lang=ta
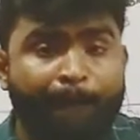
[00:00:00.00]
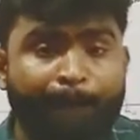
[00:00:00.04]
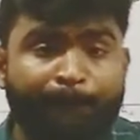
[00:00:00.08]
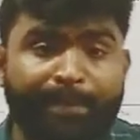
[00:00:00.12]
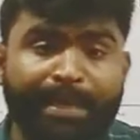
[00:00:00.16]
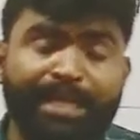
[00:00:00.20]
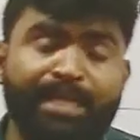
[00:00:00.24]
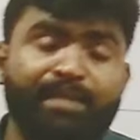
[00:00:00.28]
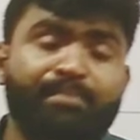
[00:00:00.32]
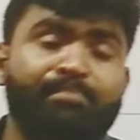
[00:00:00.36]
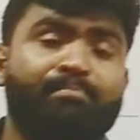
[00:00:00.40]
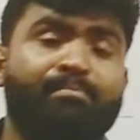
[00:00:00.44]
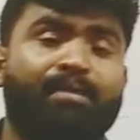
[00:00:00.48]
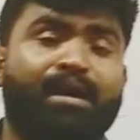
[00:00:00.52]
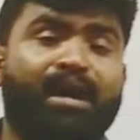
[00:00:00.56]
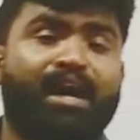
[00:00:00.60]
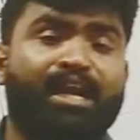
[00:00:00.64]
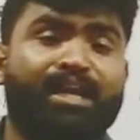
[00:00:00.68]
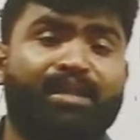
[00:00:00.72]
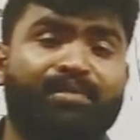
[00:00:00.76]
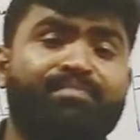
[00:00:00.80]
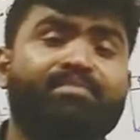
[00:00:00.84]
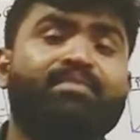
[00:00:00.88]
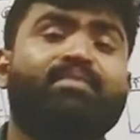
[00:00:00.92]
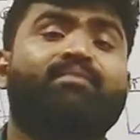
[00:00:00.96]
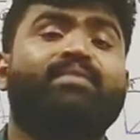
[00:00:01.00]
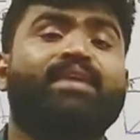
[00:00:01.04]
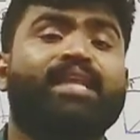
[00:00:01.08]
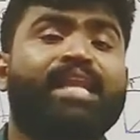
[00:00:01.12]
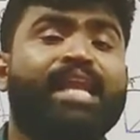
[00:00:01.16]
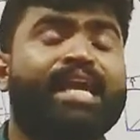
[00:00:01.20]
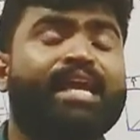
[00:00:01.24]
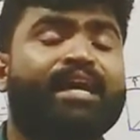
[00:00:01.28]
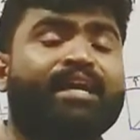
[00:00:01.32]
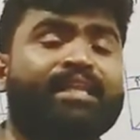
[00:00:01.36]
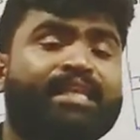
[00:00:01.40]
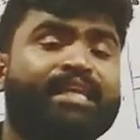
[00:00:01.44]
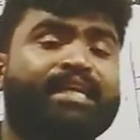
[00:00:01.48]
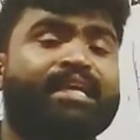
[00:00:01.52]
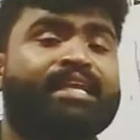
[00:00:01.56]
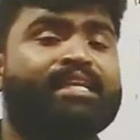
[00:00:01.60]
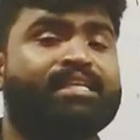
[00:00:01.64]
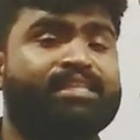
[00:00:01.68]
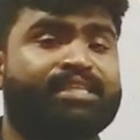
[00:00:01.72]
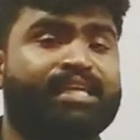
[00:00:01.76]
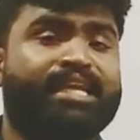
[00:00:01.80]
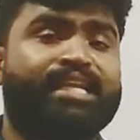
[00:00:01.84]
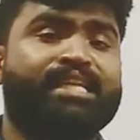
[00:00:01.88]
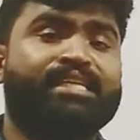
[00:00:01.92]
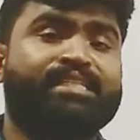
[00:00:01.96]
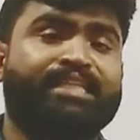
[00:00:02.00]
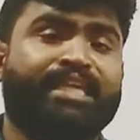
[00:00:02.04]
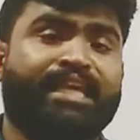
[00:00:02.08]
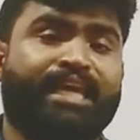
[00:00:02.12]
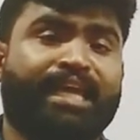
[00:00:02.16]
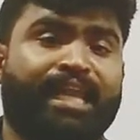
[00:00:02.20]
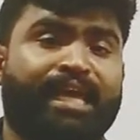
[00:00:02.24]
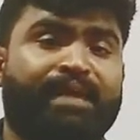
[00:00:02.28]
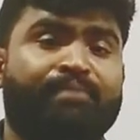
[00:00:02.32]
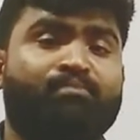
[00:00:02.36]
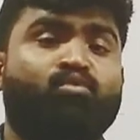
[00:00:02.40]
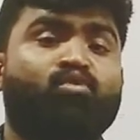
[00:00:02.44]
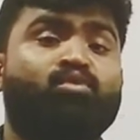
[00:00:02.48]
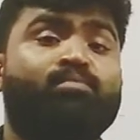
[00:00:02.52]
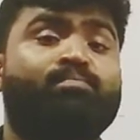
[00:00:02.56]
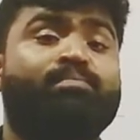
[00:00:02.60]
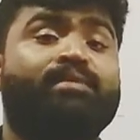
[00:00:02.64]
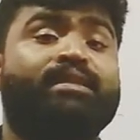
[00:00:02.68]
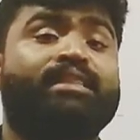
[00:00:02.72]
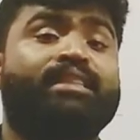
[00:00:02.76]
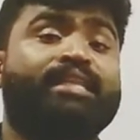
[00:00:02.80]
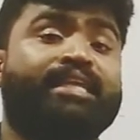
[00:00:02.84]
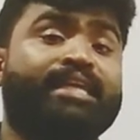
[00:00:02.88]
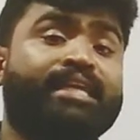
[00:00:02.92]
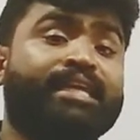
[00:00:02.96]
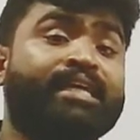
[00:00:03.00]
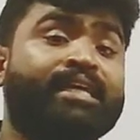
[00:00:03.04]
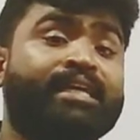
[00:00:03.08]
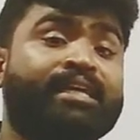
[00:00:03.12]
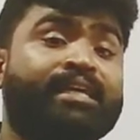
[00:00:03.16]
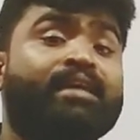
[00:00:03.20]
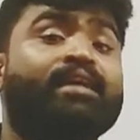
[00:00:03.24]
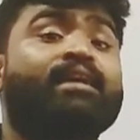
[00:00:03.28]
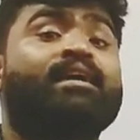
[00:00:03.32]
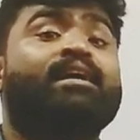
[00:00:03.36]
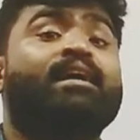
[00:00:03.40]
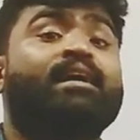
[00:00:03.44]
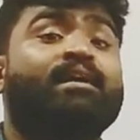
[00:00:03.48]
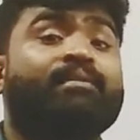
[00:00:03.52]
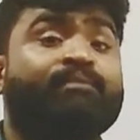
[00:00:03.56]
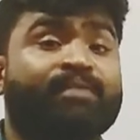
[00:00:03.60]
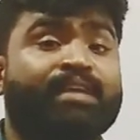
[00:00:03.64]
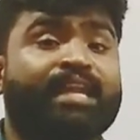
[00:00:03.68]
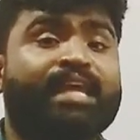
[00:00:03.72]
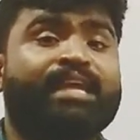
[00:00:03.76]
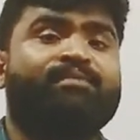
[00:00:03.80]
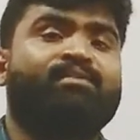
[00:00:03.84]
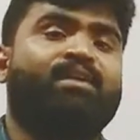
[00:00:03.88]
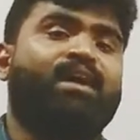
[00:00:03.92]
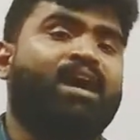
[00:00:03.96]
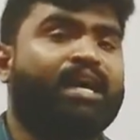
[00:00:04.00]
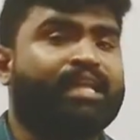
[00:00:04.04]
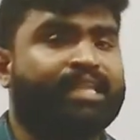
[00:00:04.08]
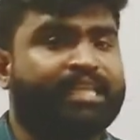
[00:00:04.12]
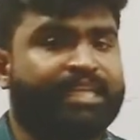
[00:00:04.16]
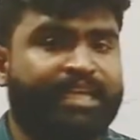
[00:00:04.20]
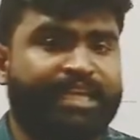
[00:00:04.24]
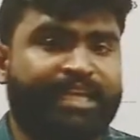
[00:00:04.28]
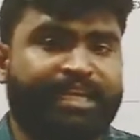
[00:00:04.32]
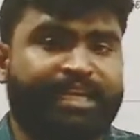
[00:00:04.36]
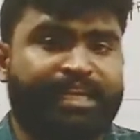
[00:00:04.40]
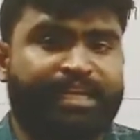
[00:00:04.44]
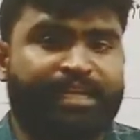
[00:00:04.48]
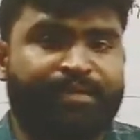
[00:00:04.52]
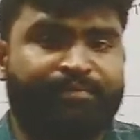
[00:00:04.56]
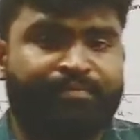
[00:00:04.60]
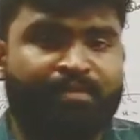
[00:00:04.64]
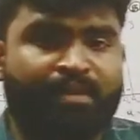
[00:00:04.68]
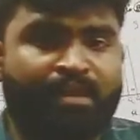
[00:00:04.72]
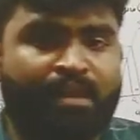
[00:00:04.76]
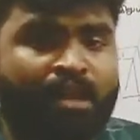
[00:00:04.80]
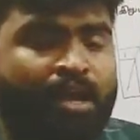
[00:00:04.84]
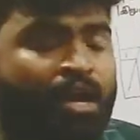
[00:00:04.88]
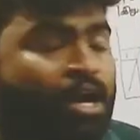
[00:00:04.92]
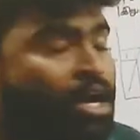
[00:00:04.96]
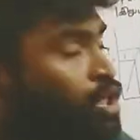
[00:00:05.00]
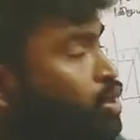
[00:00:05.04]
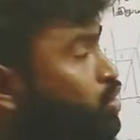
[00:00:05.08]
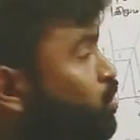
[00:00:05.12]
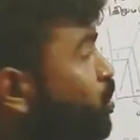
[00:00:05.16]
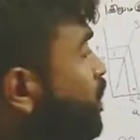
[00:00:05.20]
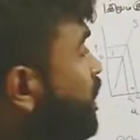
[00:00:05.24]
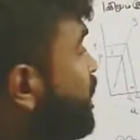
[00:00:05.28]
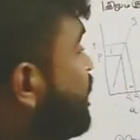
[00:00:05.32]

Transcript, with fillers: பெரும்பாலும் விலை அதிகரித்து என்ன செய்யலாம் உற்பத்தியை விரைவாக அதிகரிக்கலாம் ஸோ